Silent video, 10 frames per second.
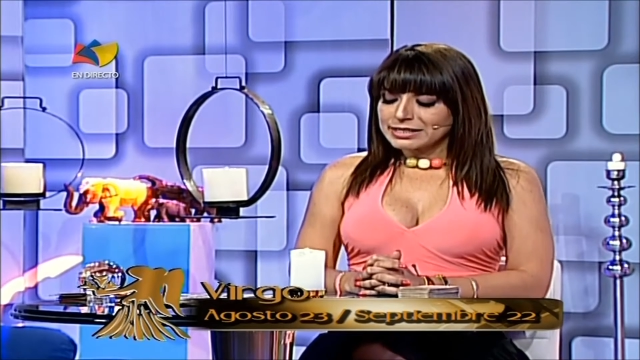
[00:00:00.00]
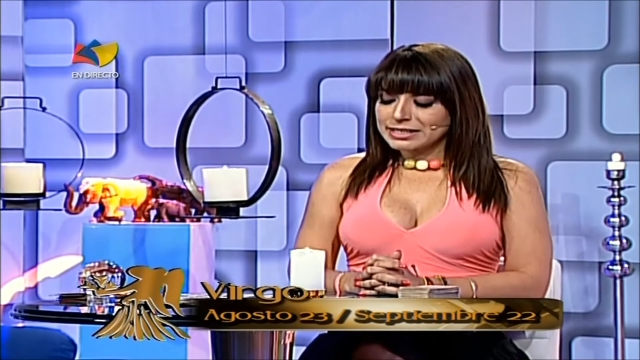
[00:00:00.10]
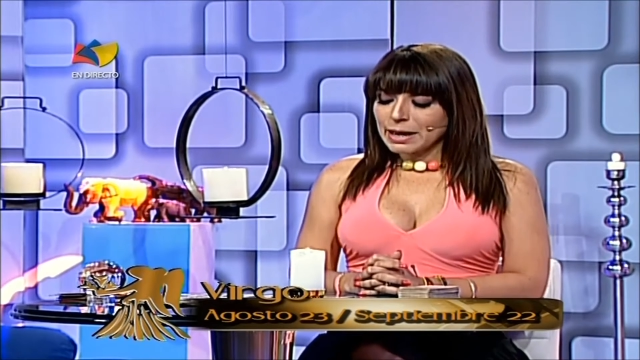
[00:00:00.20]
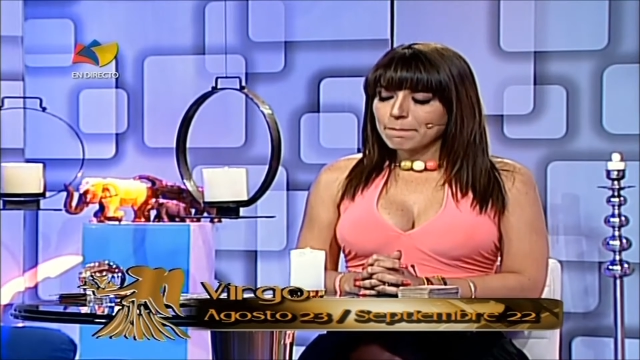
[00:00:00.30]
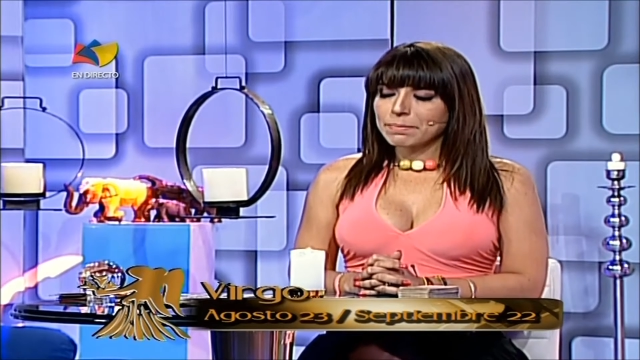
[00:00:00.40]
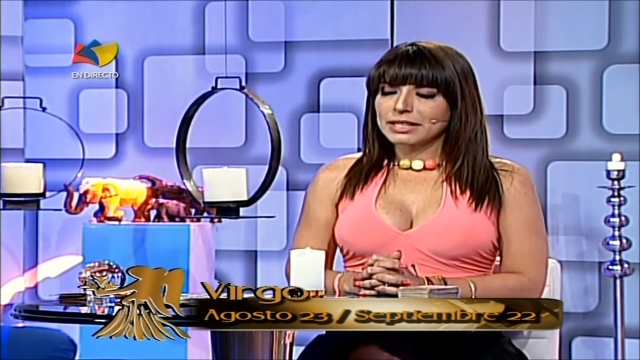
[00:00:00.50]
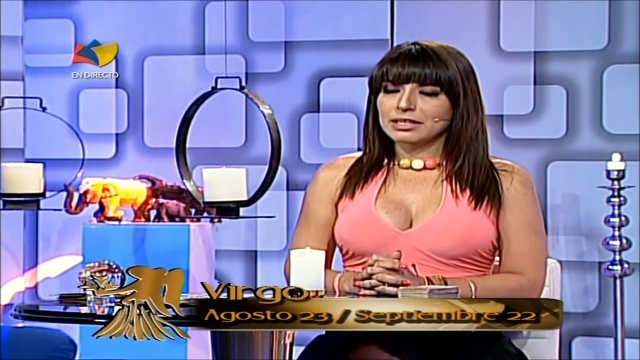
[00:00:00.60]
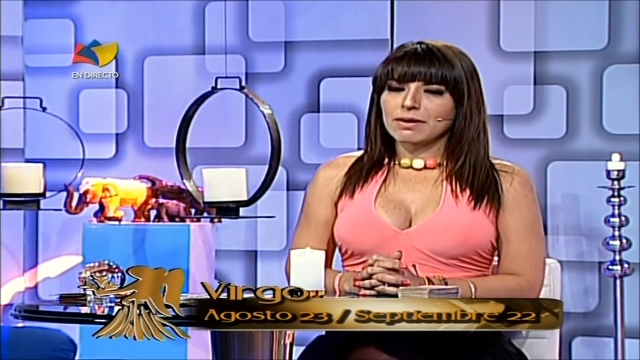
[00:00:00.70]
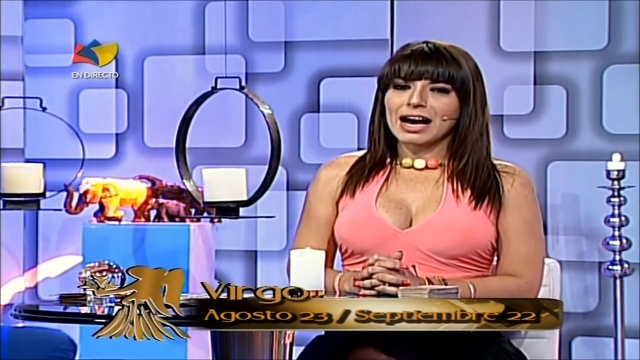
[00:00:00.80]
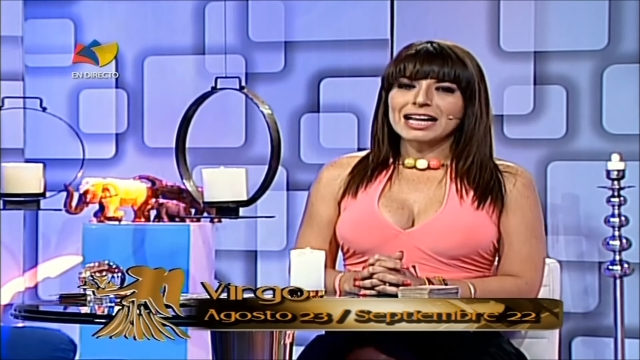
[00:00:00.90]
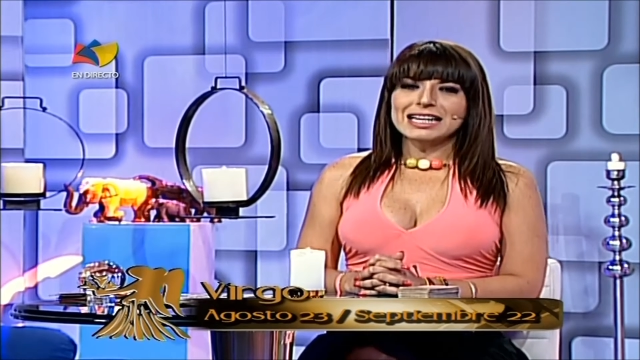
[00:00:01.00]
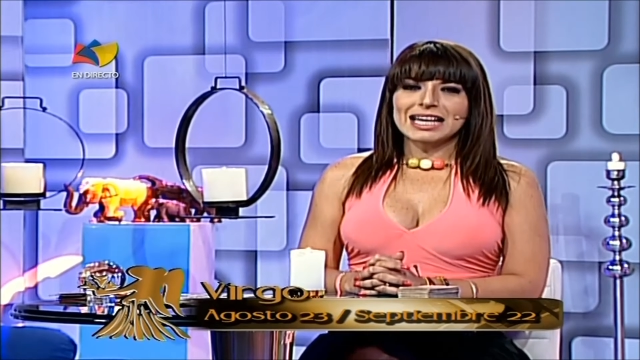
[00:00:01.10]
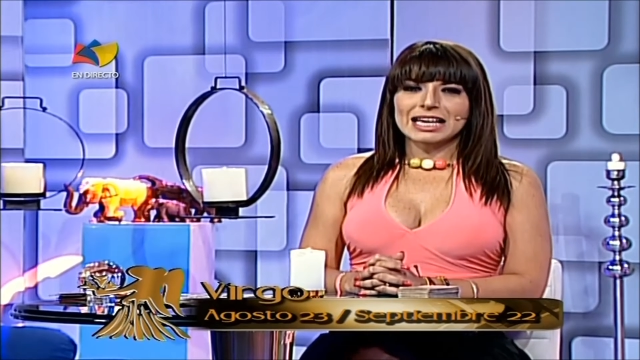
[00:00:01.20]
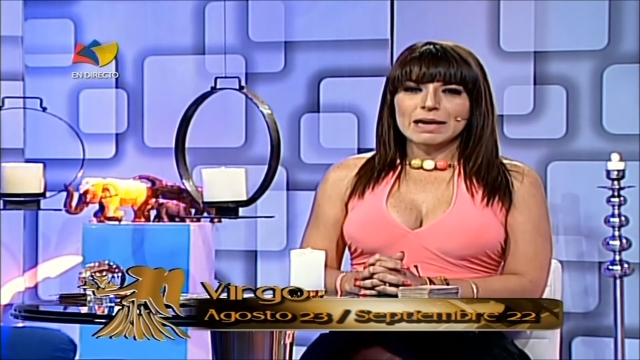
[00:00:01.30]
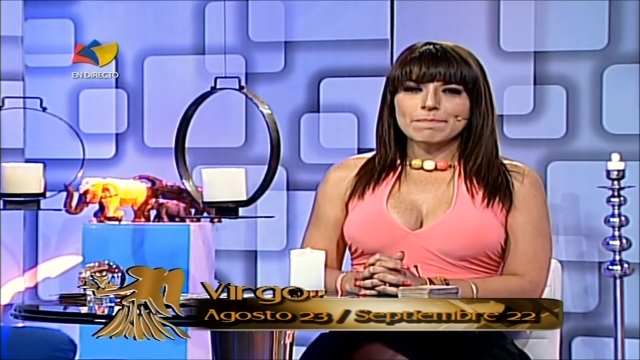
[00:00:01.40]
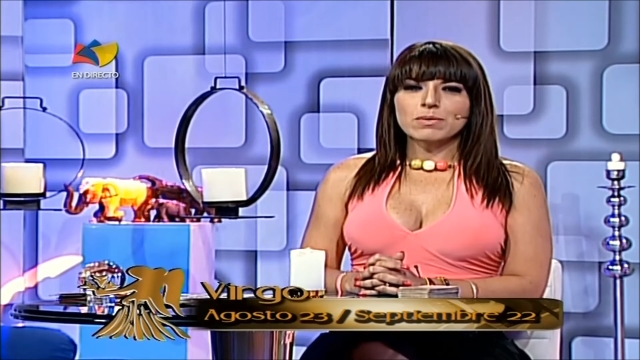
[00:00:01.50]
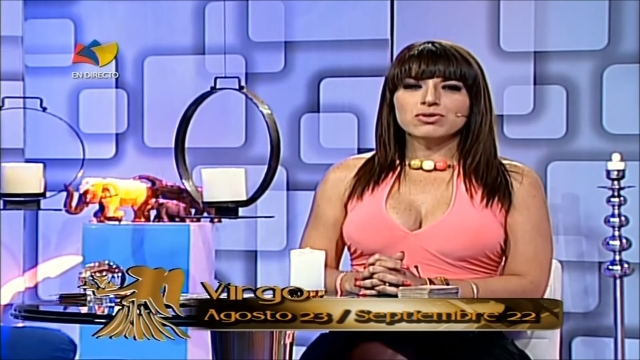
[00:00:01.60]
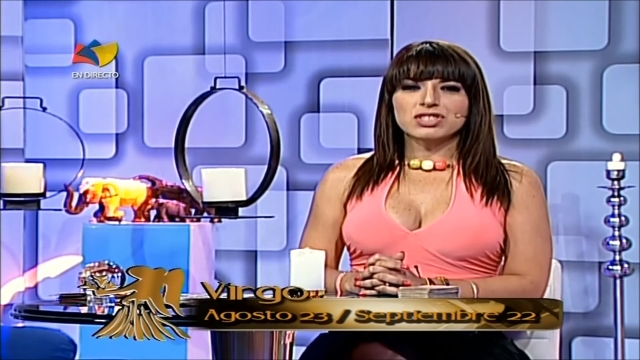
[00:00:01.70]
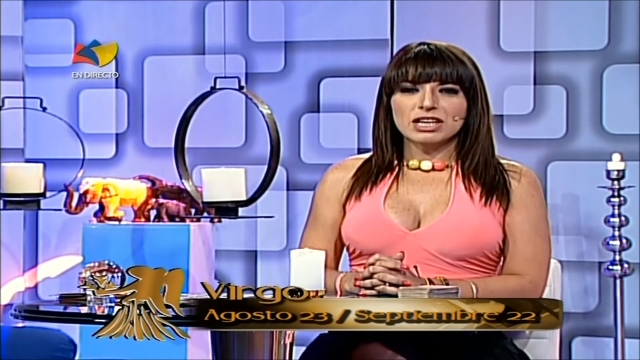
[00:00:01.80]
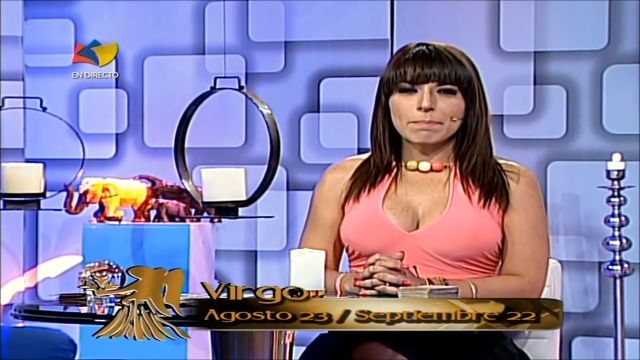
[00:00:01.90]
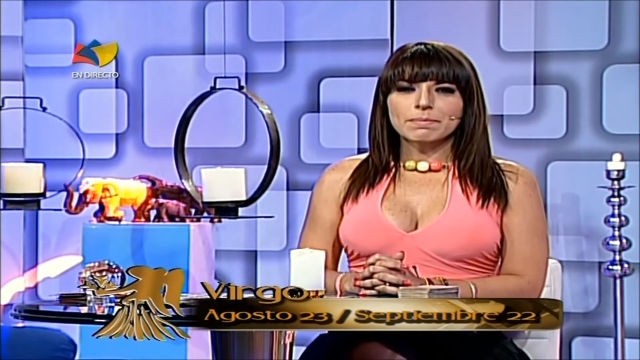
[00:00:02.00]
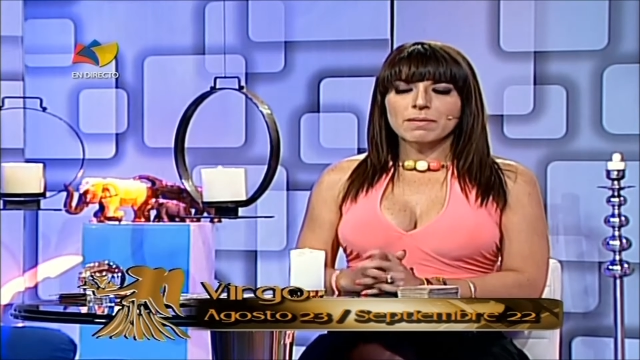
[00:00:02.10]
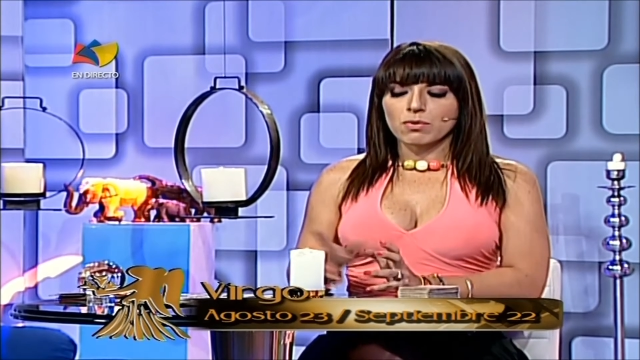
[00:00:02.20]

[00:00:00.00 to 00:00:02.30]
siempre trabajar en equipo, siempre